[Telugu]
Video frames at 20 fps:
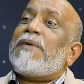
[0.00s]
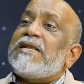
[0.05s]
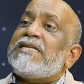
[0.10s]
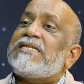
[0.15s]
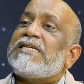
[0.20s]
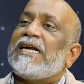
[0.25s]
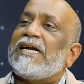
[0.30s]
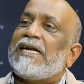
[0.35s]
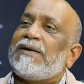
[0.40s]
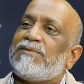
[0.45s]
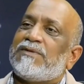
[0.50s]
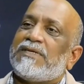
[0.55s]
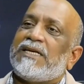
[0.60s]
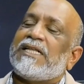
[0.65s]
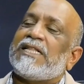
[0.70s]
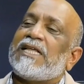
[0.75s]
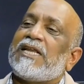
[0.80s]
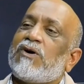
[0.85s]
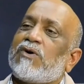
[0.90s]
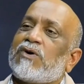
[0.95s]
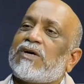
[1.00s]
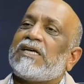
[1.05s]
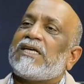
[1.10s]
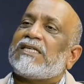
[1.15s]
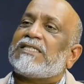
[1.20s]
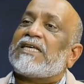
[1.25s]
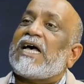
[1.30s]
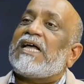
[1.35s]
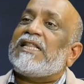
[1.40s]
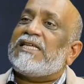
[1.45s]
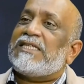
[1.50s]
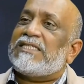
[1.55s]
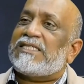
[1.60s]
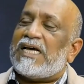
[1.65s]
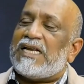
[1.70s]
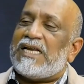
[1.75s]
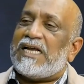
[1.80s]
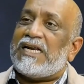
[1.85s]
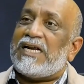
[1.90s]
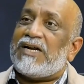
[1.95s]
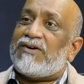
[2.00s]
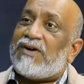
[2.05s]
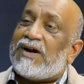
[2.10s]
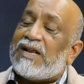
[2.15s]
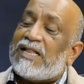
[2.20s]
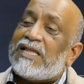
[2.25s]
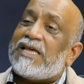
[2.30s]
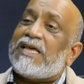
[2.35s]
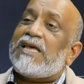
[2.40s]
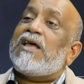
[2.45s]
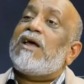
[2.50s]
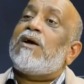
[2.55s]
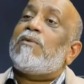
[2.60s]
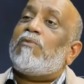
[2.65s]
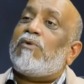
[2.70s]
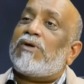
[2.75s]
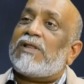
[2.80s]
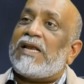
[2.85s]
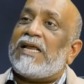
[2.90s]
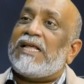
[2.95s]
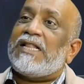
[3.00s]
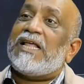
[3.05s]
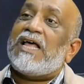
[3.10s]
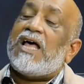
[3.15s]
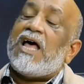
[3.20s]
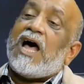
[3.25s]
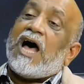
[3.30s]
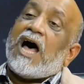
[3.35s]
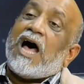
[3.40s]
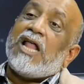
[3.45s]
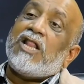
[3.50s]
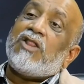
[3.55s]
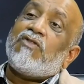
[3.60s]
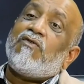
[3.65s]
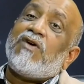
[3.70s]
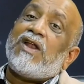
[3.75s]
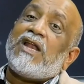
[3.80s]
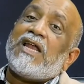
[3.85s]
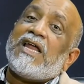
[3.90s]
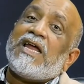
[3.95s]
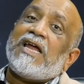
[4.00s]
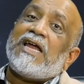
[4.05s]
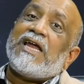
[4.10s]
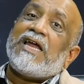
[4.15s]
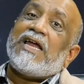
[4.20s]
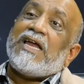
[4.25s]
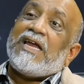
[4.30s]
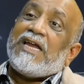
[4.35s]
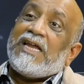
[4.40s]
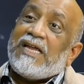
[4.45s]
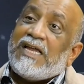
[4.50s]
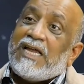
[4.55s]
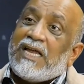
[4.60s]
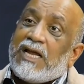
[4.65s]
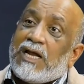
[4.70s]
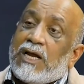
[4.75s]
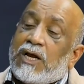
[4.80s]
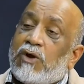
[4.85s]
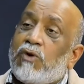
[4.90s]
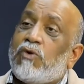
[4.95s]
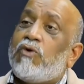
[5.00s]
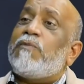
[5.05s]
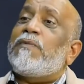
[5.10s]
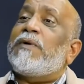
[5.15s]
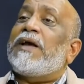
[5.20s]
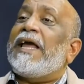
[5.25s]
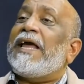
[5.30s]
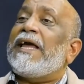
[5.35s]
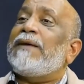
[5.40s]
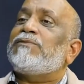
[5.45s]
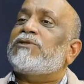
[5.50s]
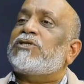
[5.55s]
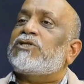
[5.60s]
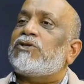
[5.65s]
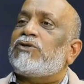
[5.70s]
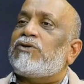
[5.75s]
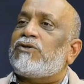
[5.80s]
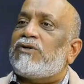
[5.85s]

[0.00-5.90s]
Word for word: పనిచేయడం ఏదైనా ఒక సాధించాలి అనేటువంటిది మొదలైంది అందువల్లనే ఈ గ్రూప్ గేమ్స్